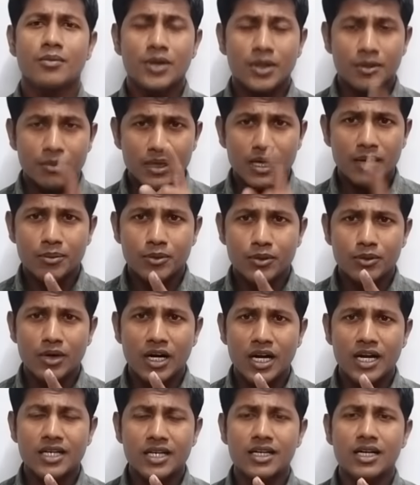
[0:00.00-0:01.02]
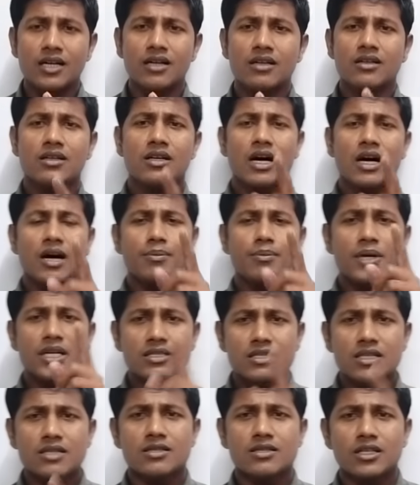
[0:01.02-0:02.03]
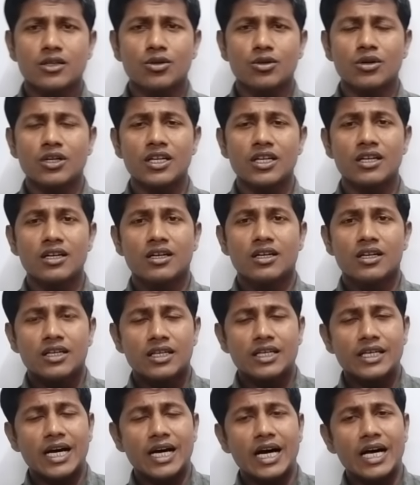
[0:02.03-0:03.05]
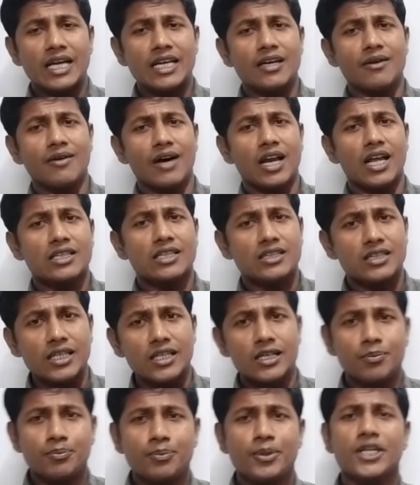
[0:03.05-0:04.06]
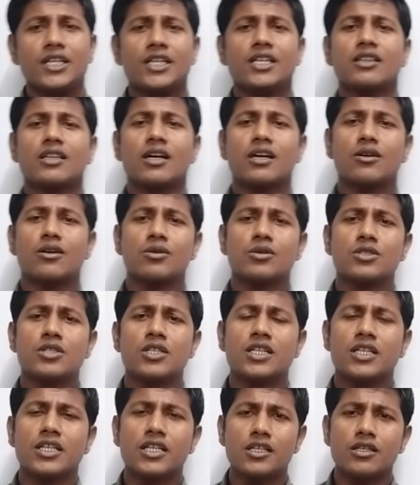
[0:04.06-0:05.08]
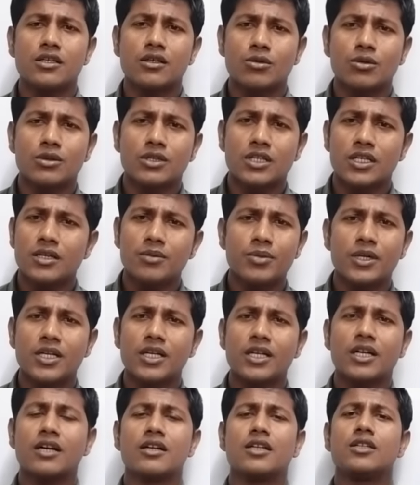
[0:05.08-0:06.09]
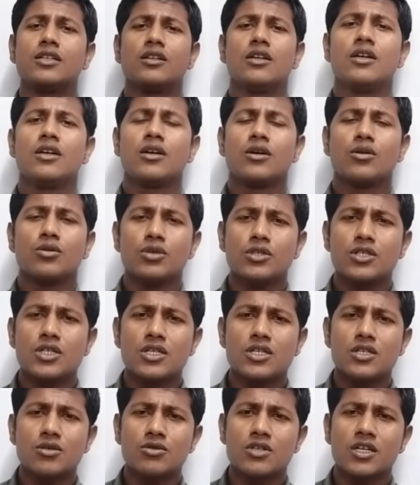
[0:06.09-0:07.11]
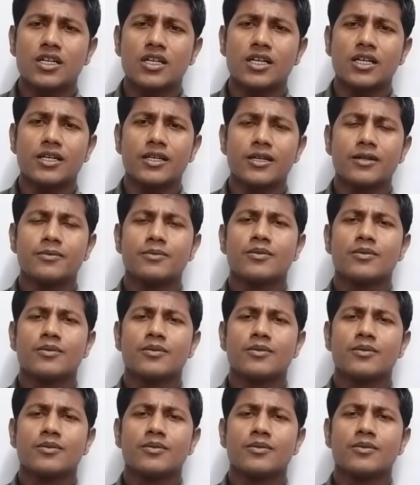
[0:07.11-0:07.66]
फिर भी आपको आएगा आप ऐसे सीखोगे कि आने वाला तीन पीढ़ी तक को सीखने की ज़रूरत नहीं पड़ेगा कहीं कोचिंग ट्यूशन करके